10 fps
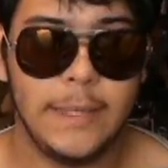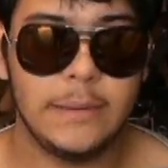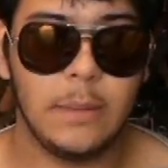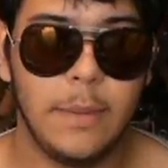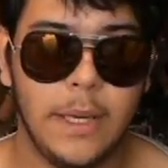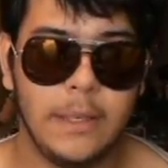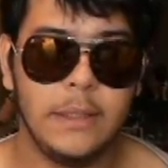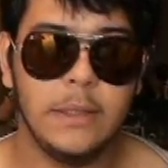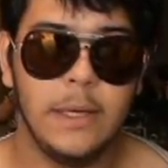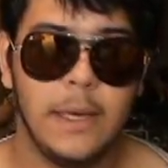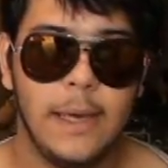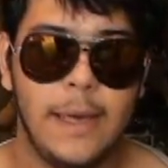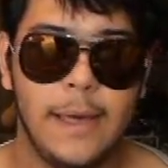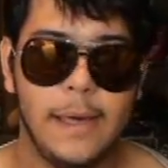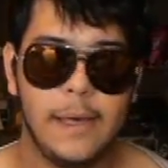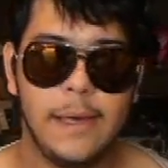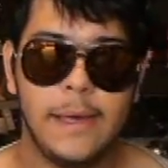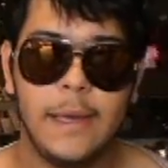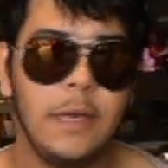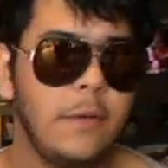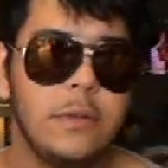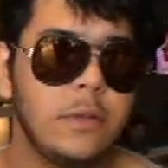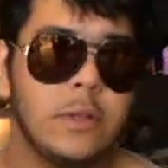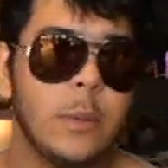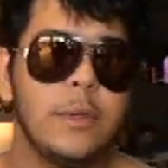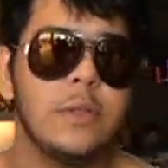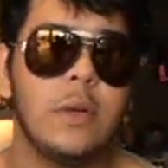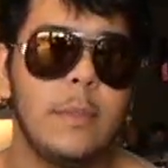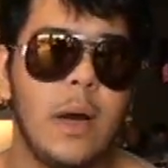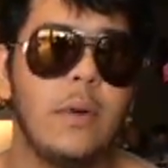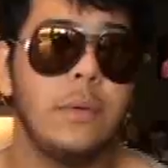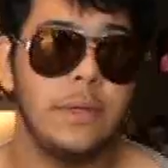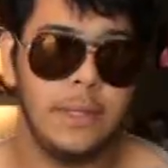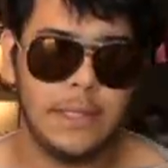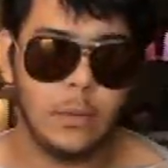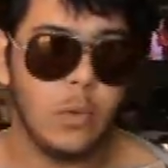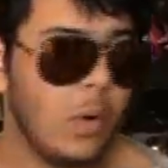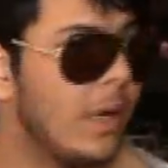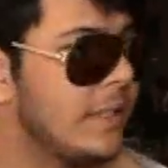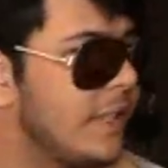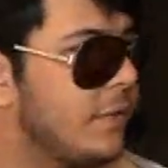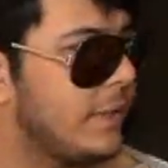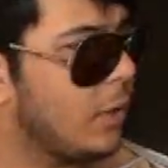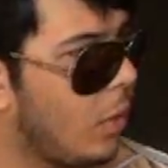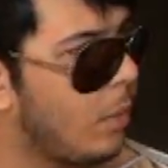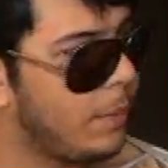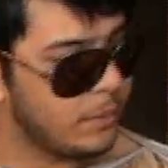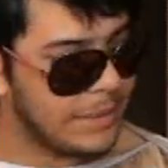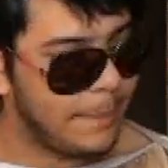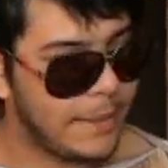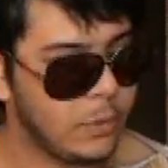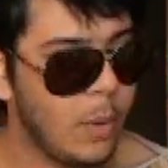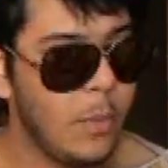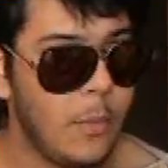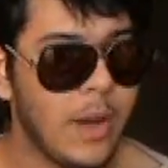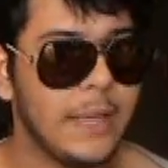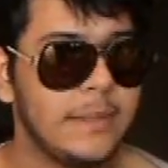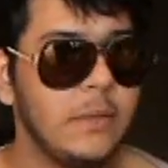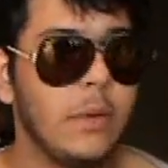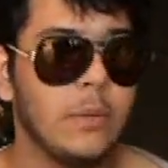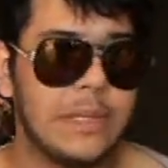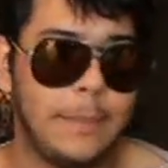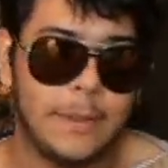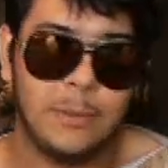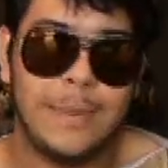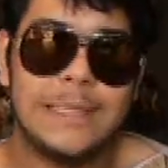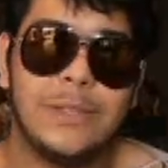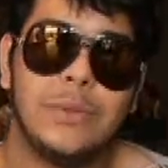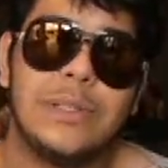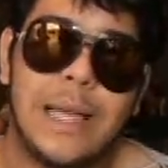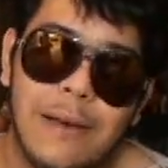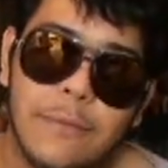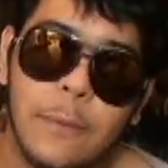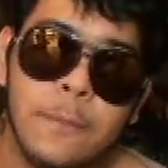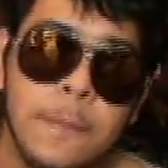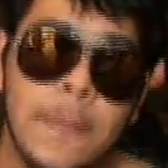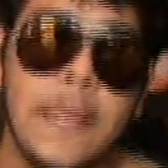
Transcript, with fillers: E também é, ele voltou totalmente normal. E o couro, às vezes você compra um sapato como um mocassinho, que é um sapato mais ajustável,